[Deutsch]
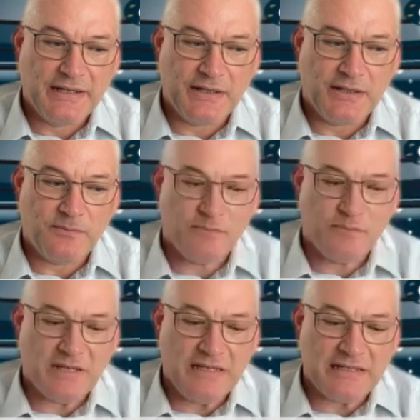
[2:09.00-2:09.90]

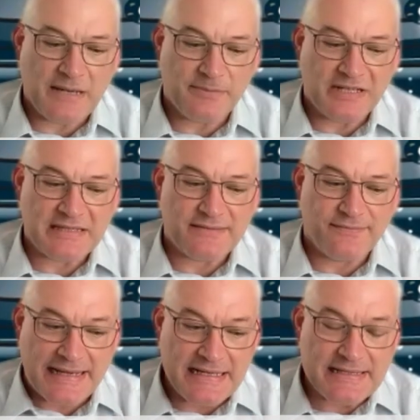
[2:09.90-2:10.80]
Ähm, ich habe ja
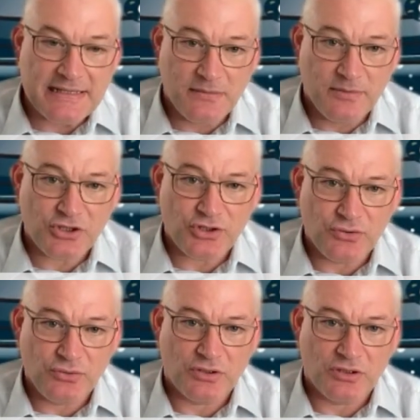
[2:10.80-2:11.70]
zwei
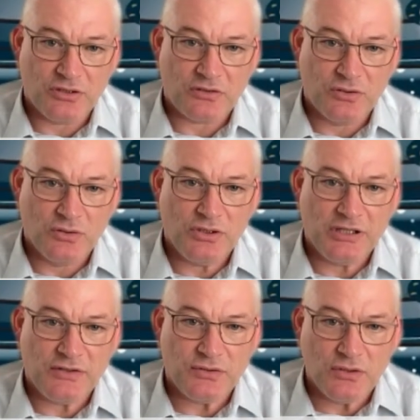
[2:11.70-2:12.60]
Silberschnüre und
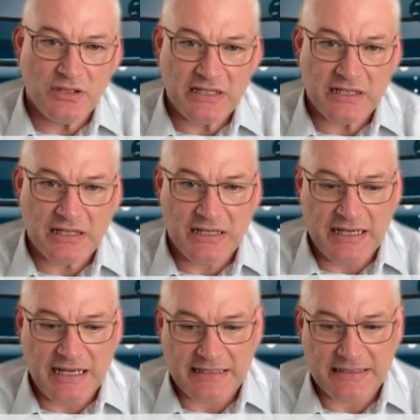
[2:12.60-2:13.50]
natürlich
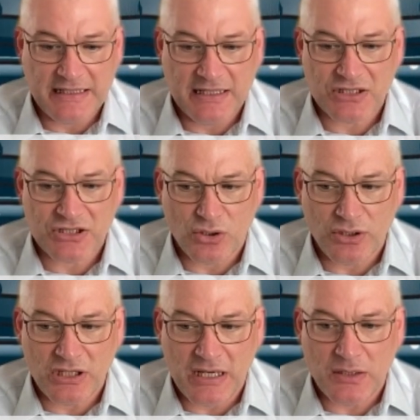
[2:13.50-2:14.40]
hat er
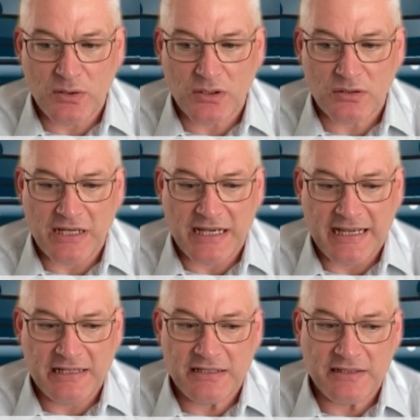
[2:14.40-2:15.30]
schon auch eine
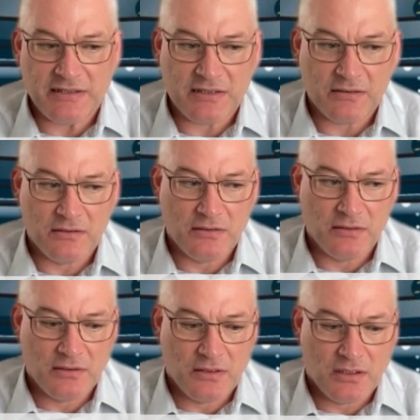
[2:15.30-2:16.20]
eigene,
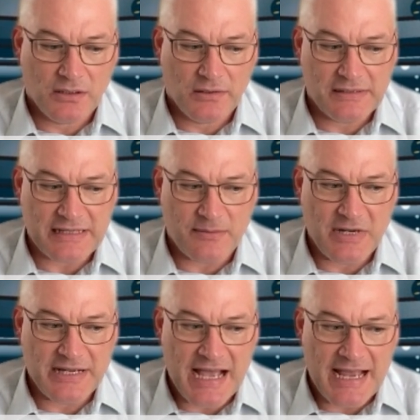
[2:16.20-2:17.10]
ich sag
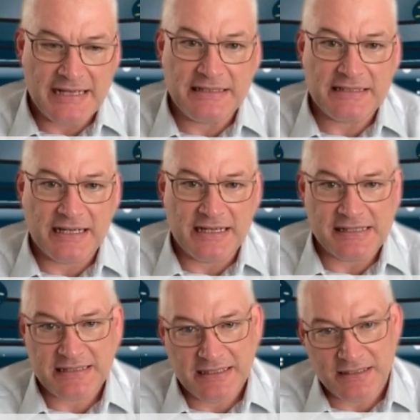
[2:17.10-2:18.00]
mal, eine eigene
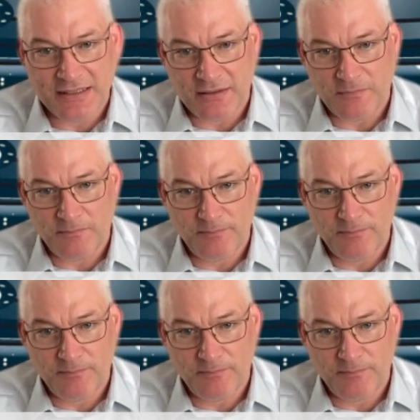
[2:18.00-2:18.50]
Charaktere.